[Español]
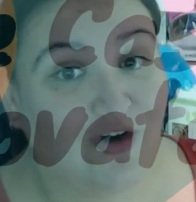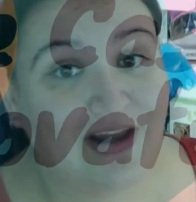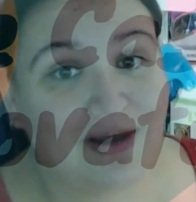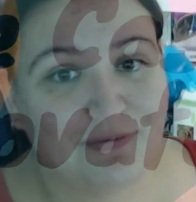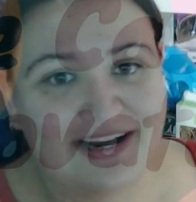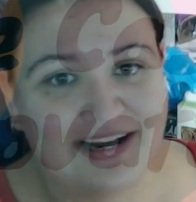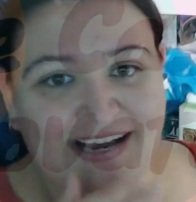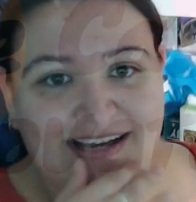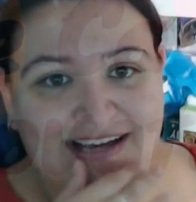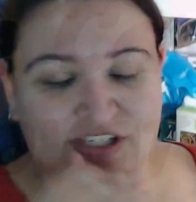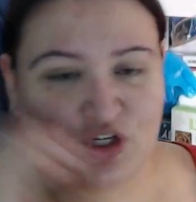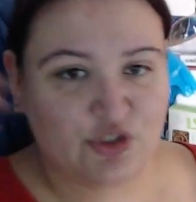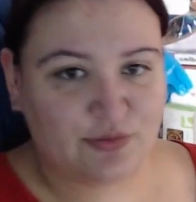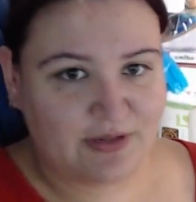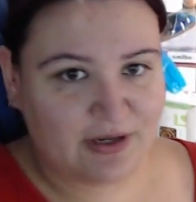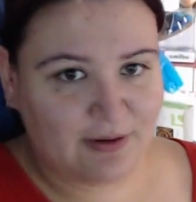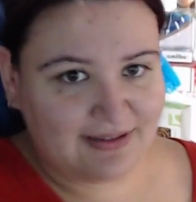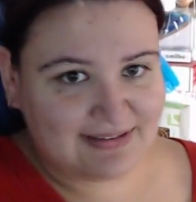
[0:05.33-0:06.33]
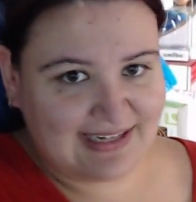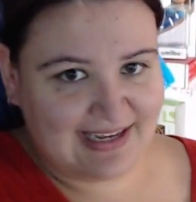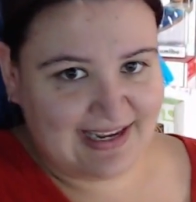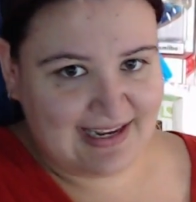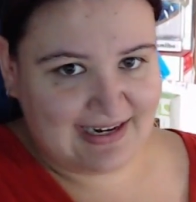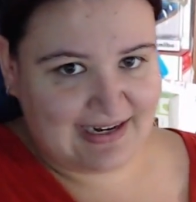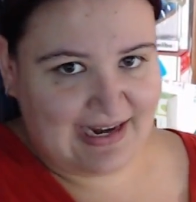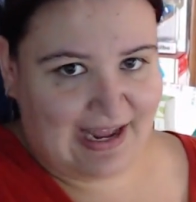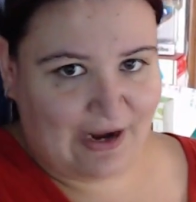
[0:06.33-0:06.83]
buenas, os vengo a
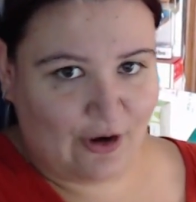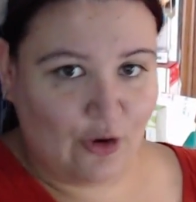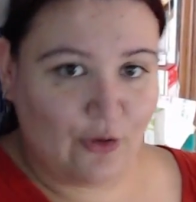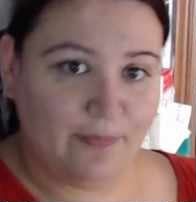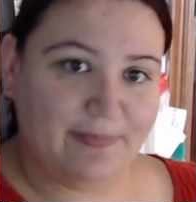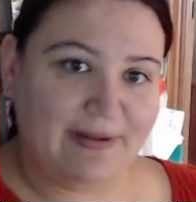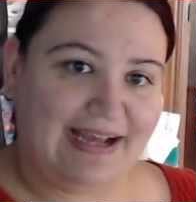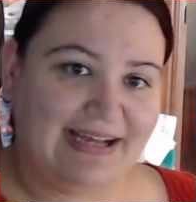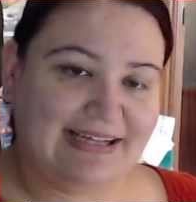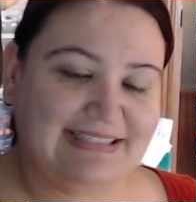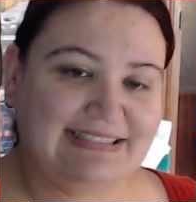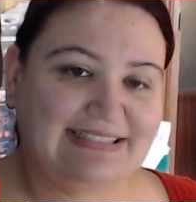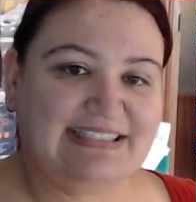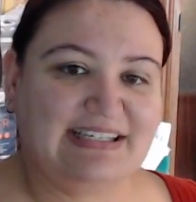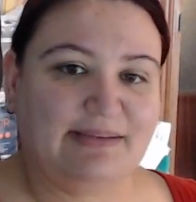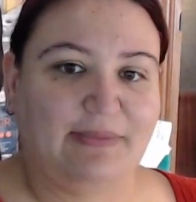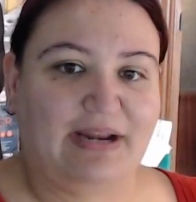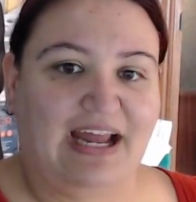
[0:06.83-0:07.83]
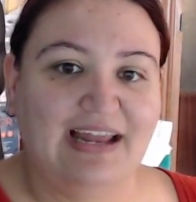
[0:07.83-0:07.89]
traer la compra semanal